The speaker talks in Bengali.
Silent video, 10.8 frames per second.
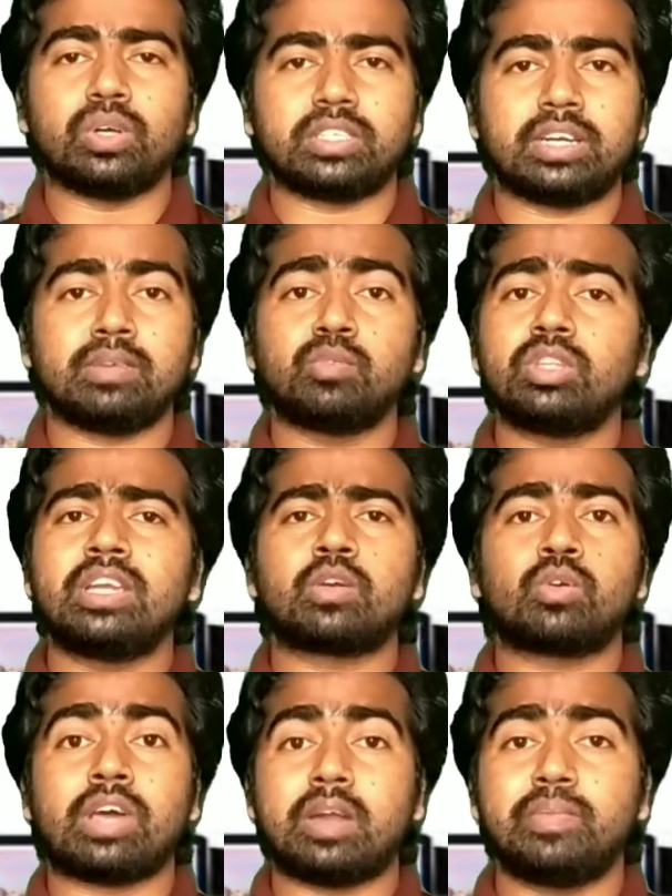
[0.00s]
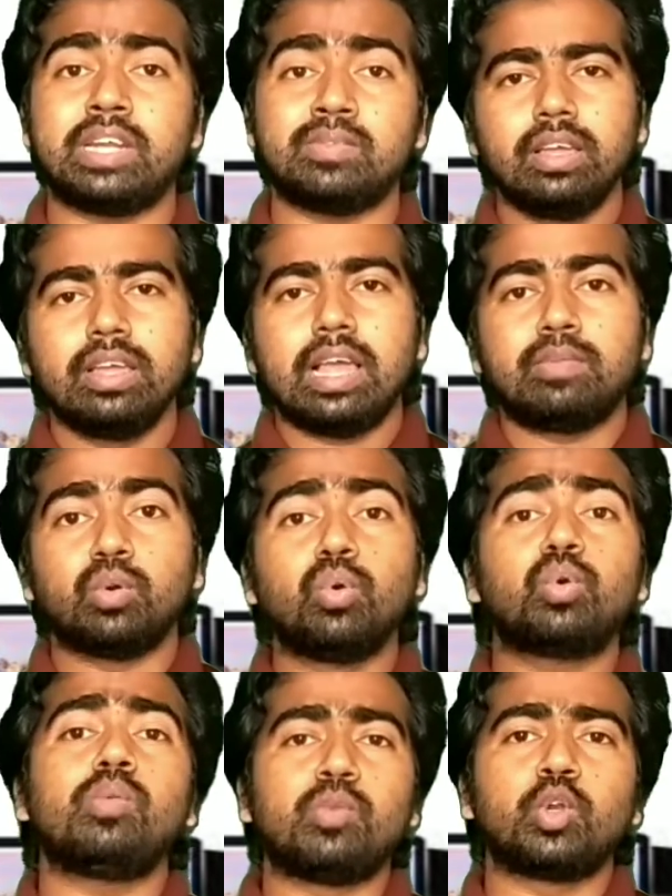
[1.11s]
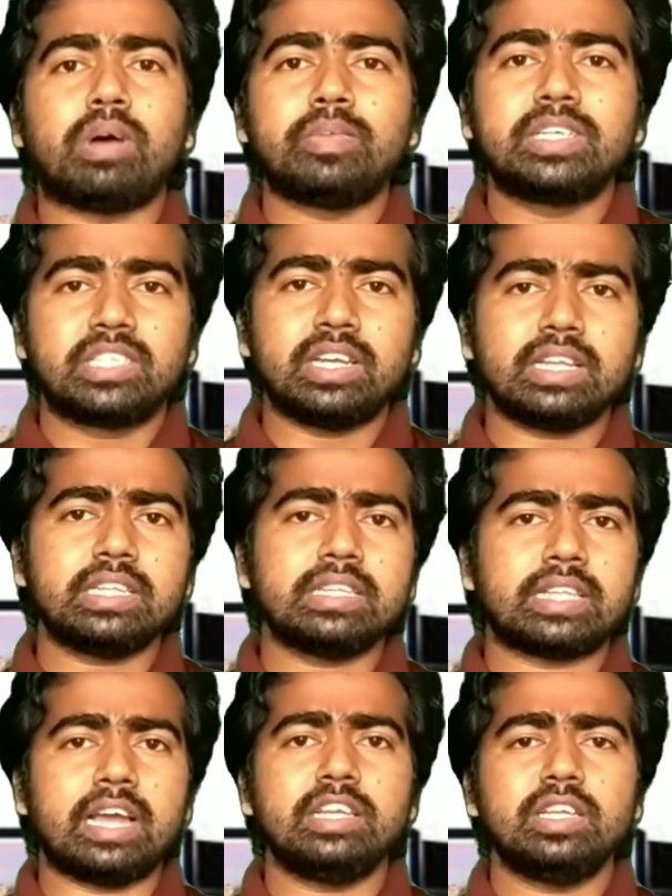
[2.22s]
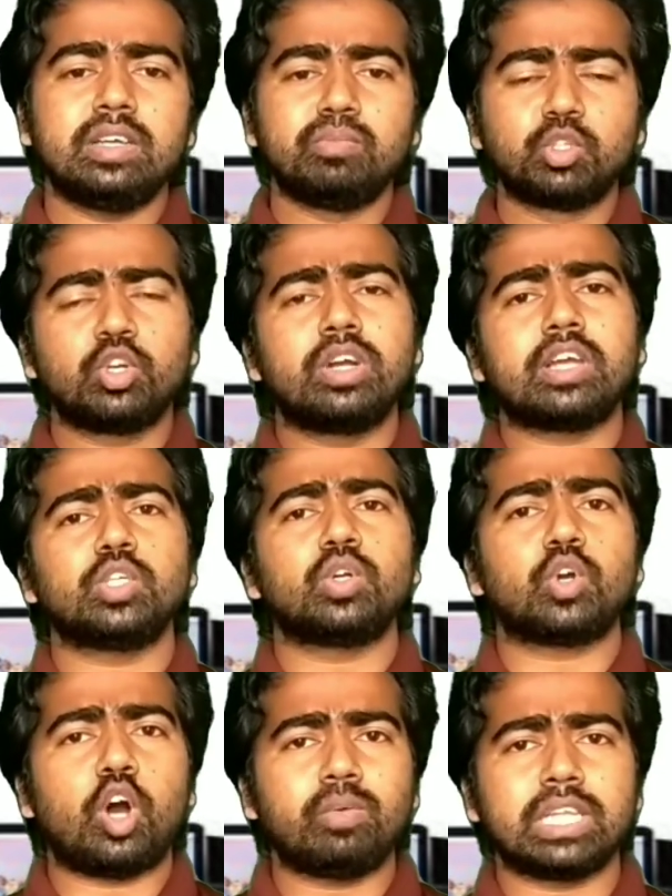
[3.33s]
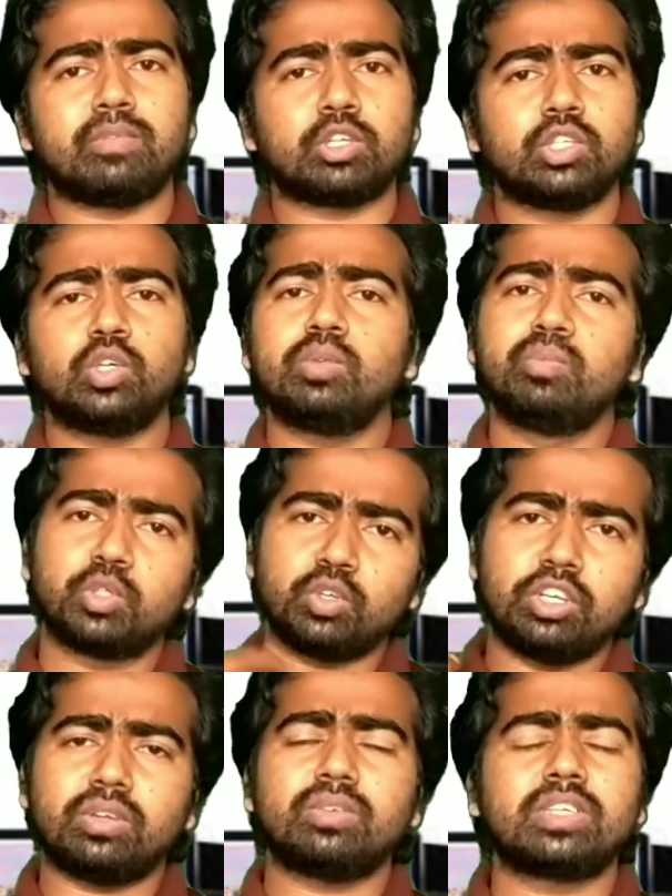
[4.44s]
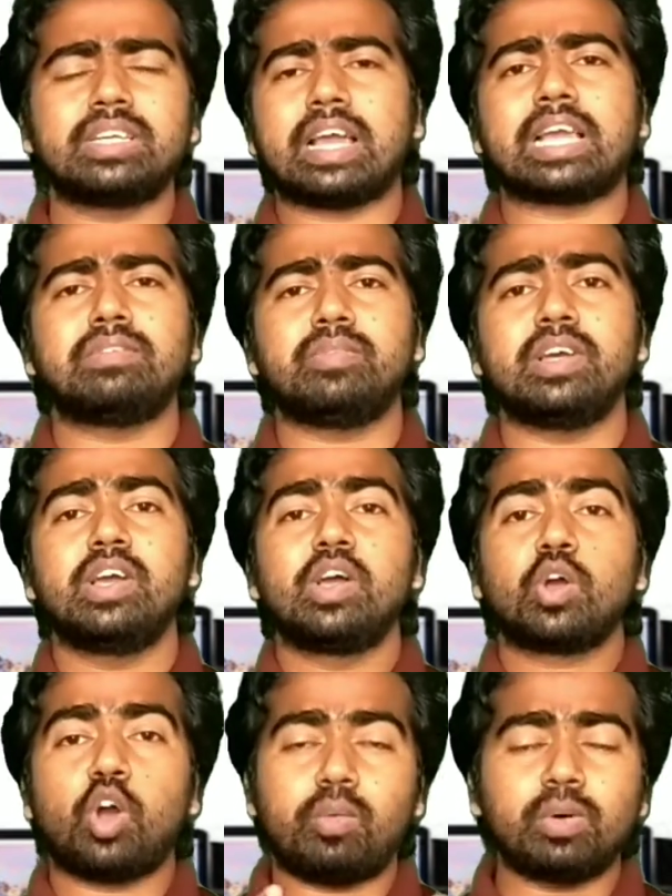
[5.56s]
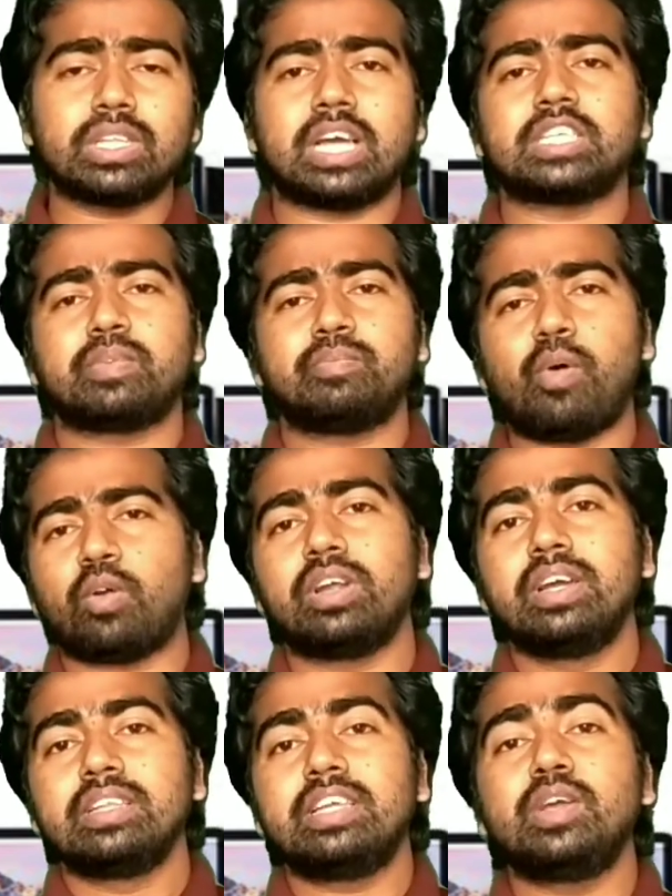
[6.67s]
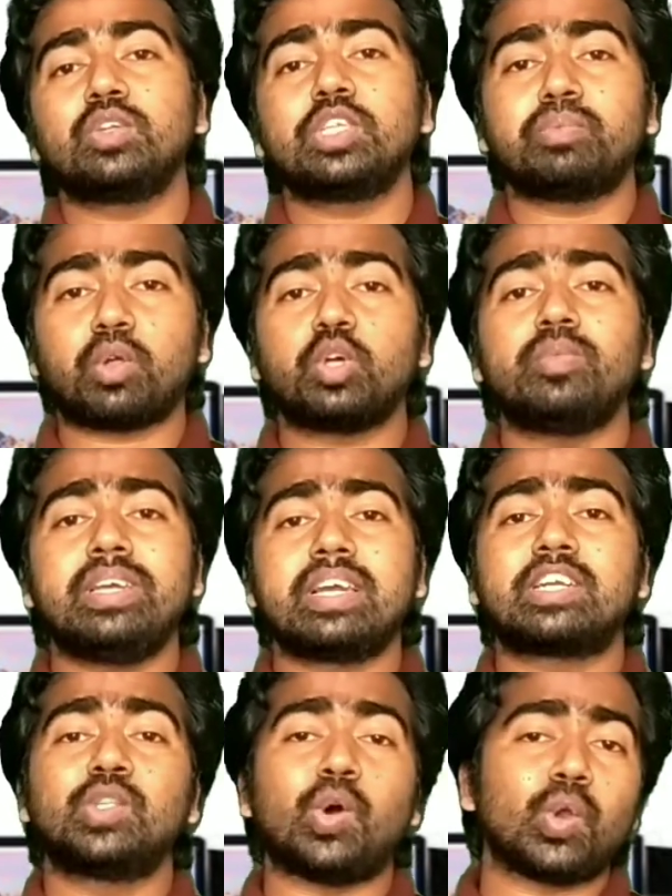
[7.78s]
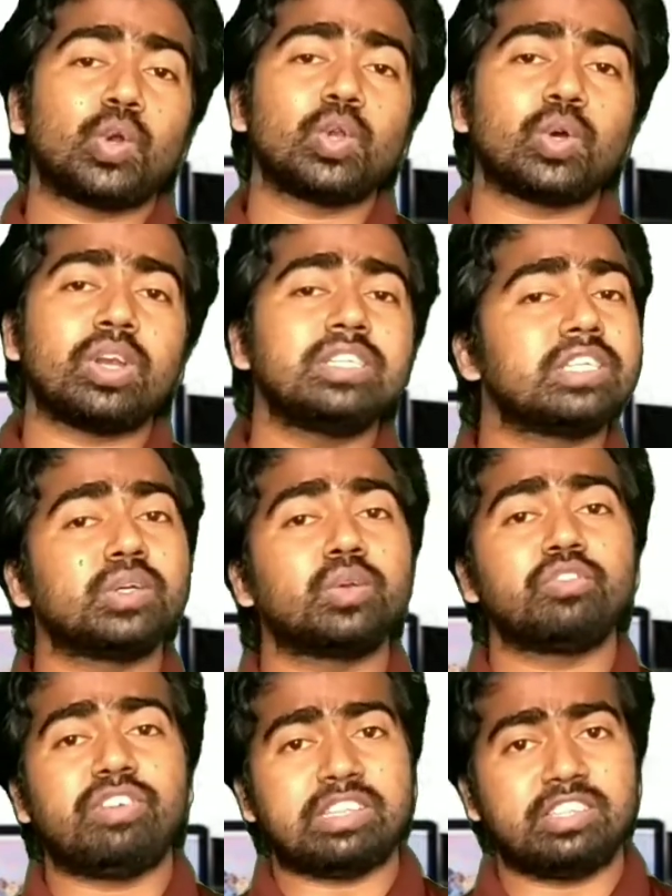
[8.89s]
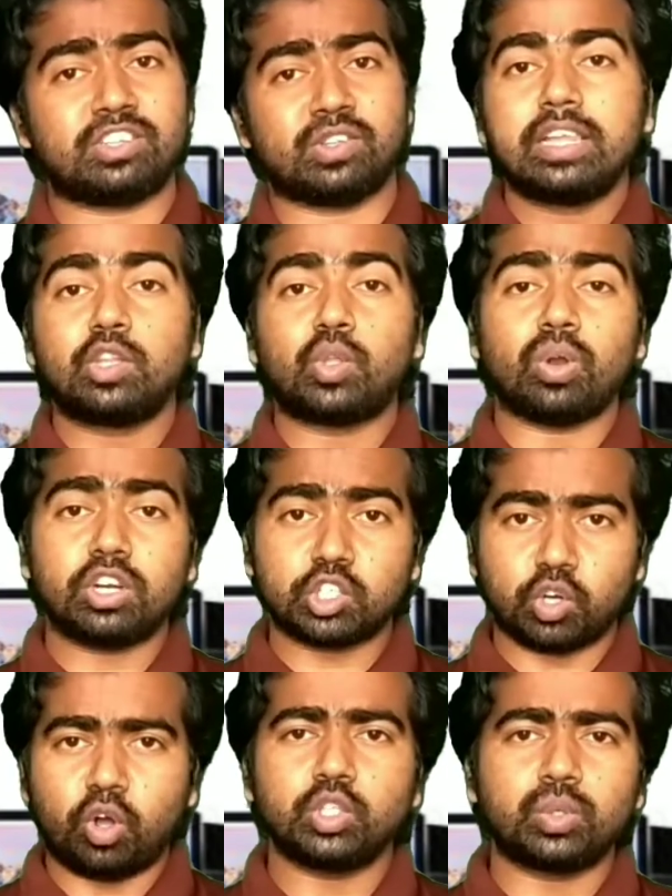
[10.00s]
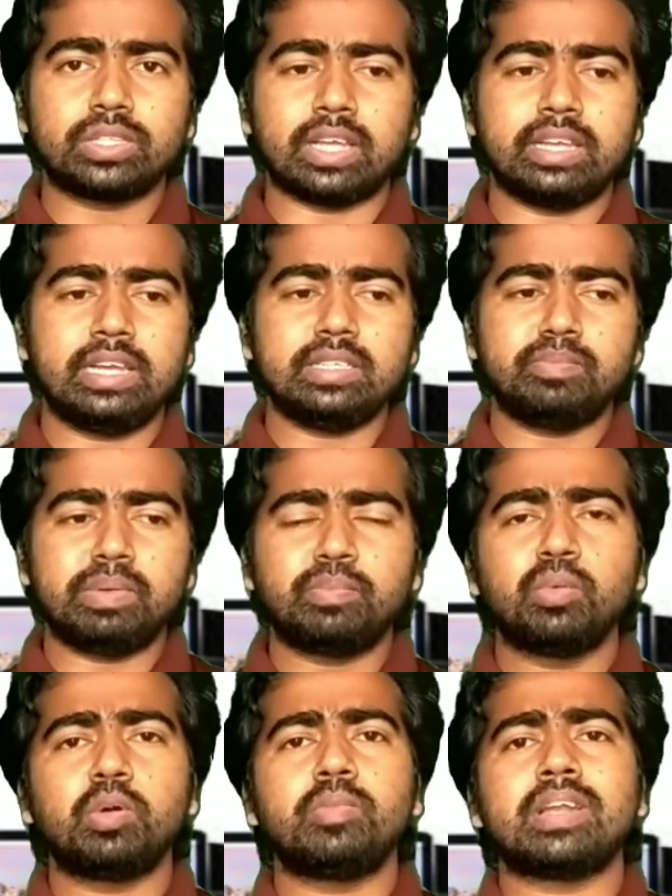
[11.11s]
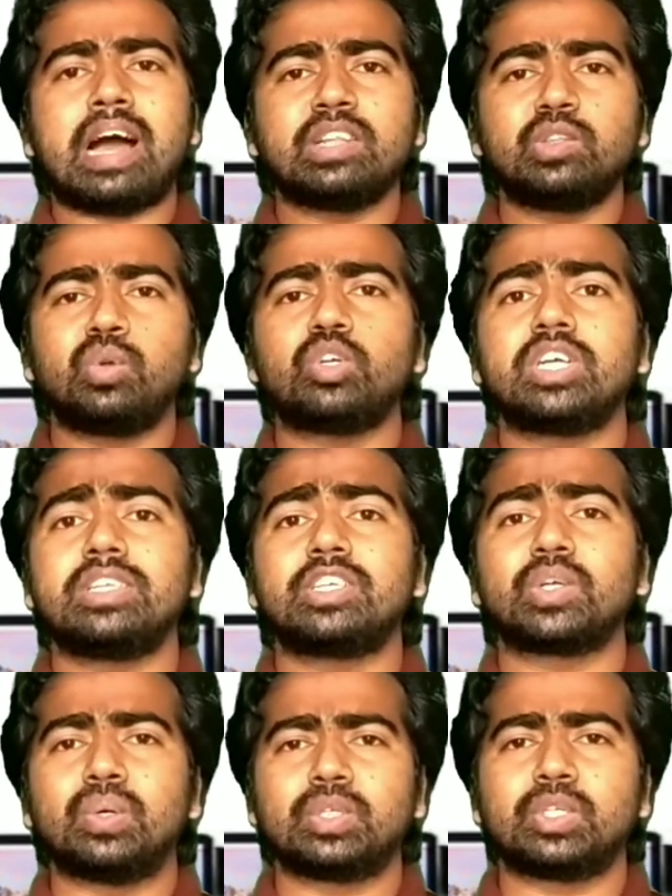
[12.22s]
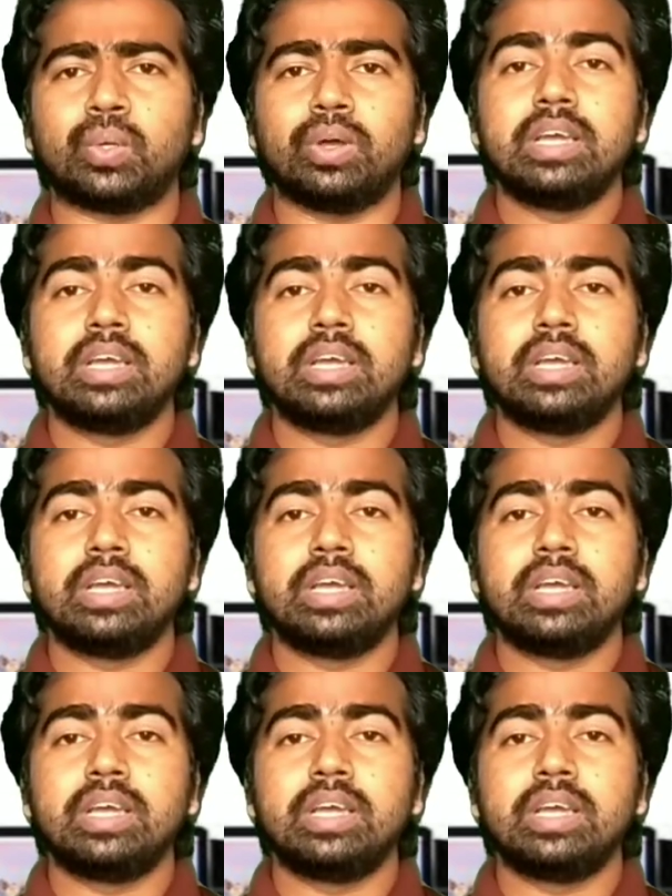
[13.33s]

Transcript: হয়েছিলেন এবং তিনি একটু ডানপিট এবং উগ্র মনোভাবের ছিলেন তাই মুসলিনীকে যখন ক্ষমতায় বসান তখন মুসলিনিও ঠিক একইভাবে ক্ষমতায় আসার পর তিনি হচ্ছে প্রথমেই একটি দল গঠন করেন যেটি সেটি হলো ফ্যাসিস্ট দল দলের সহযোগিতায় এই যে বিপুল পরিমাণ আন্দোলন সেই দেশে হচ্ছিল